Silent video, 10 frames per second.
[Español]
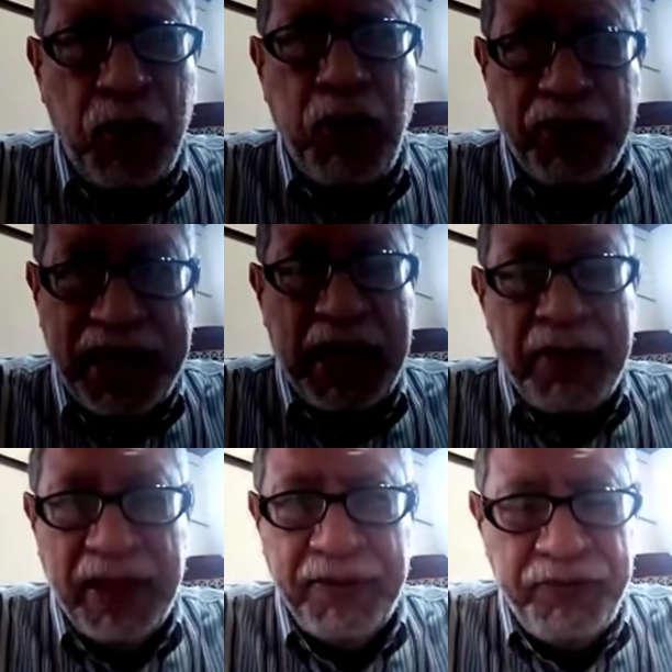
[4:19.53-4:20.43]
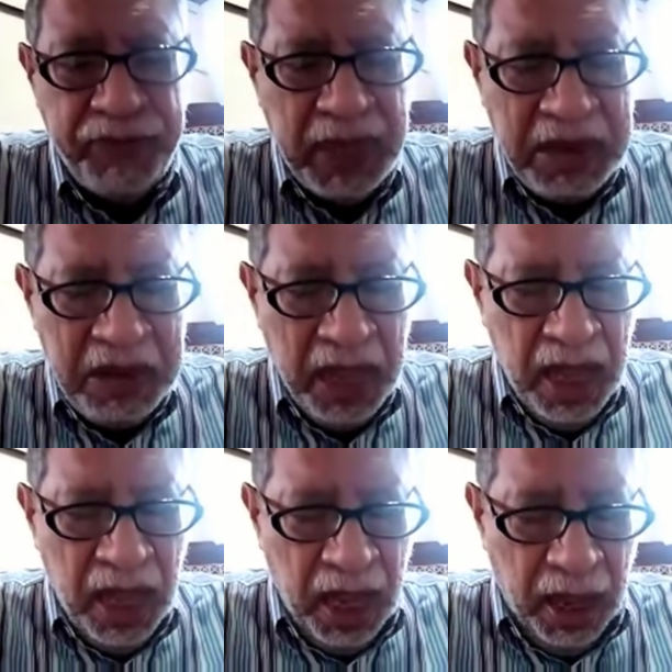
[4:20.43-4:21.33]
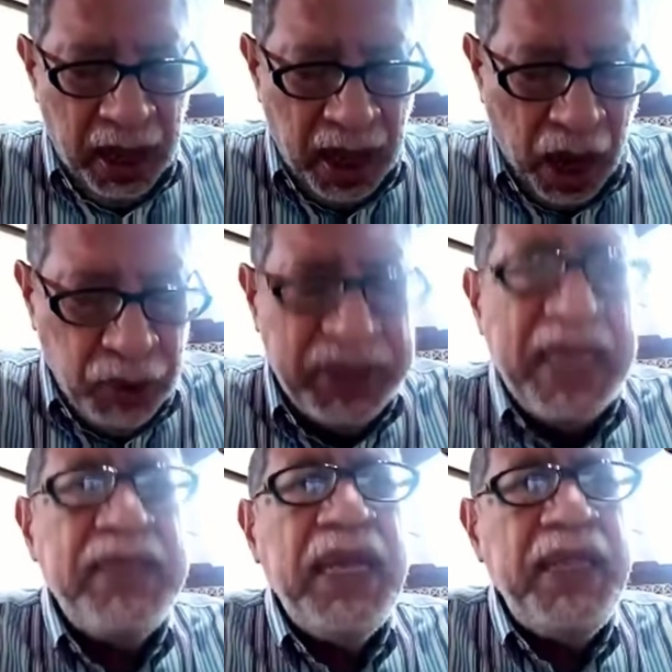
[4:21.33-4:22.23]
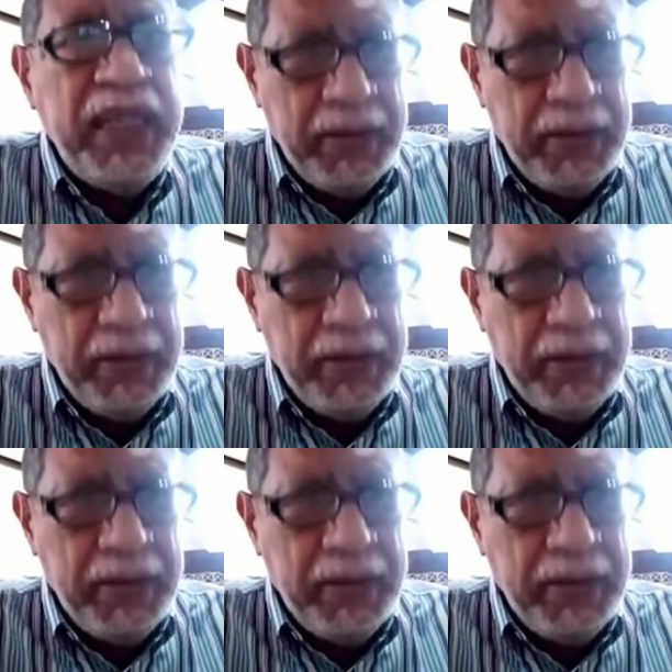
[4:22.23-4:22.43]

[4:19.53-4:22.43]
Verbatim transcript: como régimen. Ausencia